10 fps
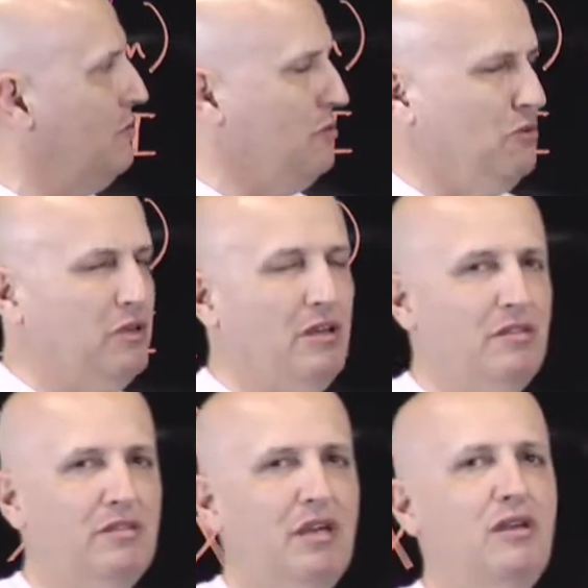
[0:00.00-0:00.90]
o que
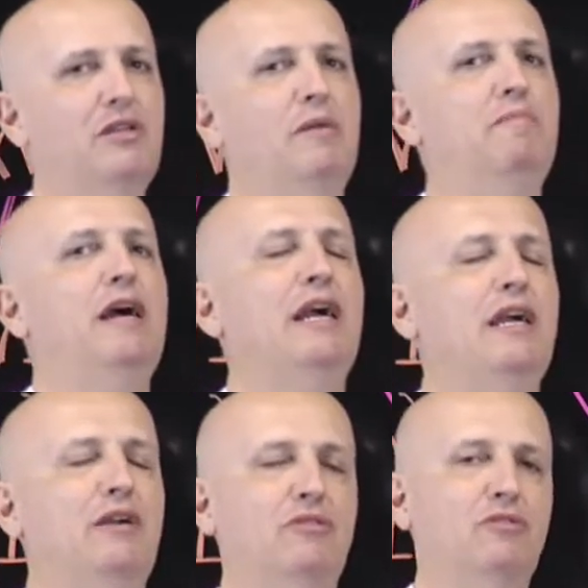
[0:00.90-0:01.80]
seja
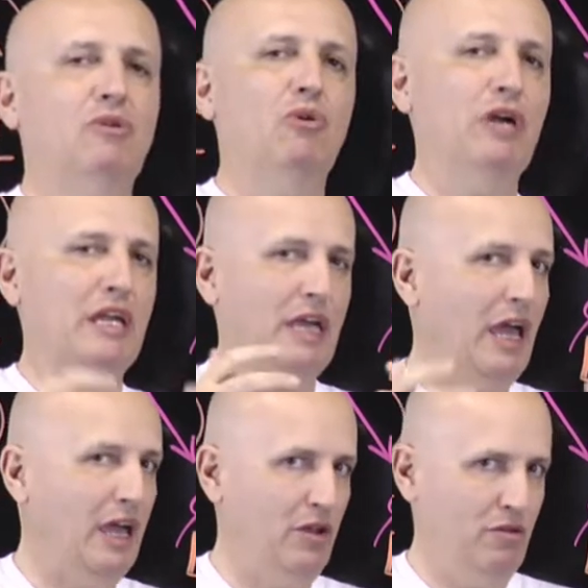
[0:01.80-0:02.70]
mais
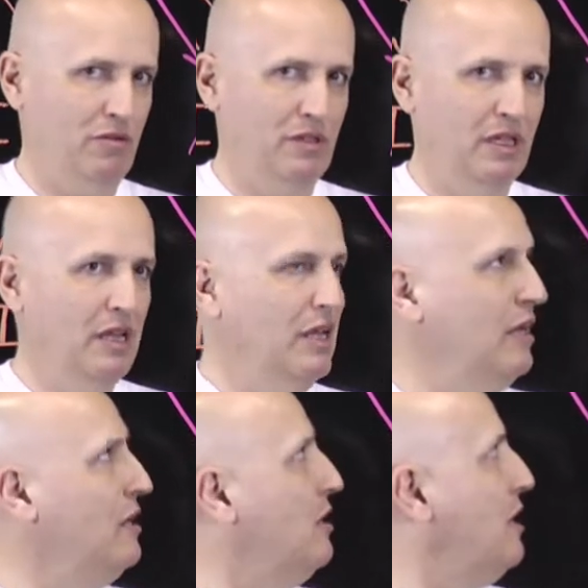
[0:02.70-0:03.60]
corriqueiro
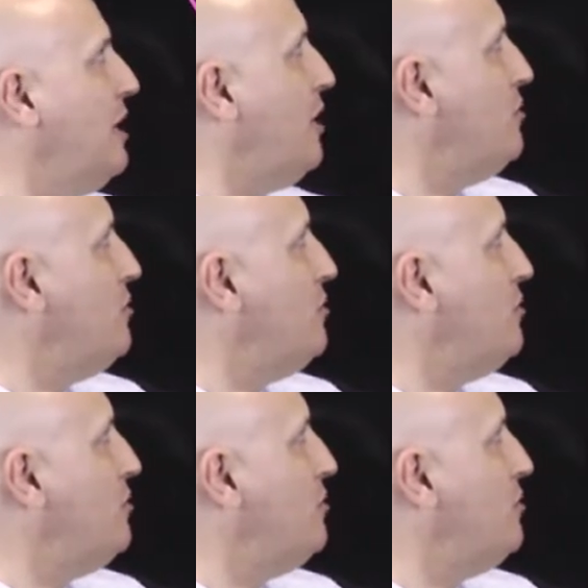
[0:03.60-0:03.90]
é o